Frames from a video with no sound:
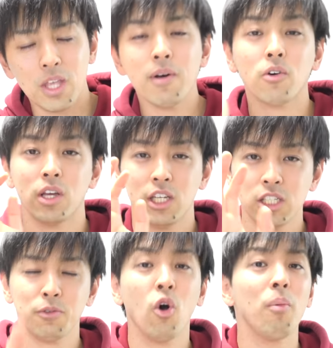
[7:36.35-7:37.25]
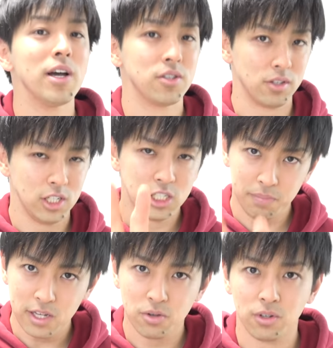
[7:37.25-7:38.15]
今これ等倍速1
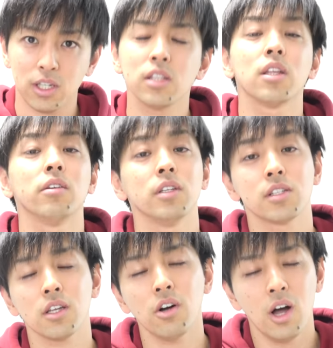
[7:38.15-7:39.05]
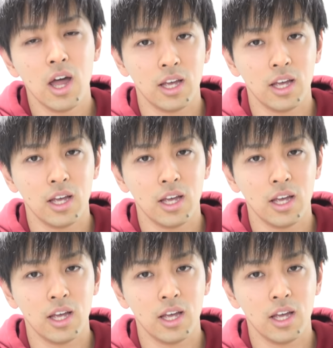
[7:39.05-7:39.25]
倍速になってるんですけど、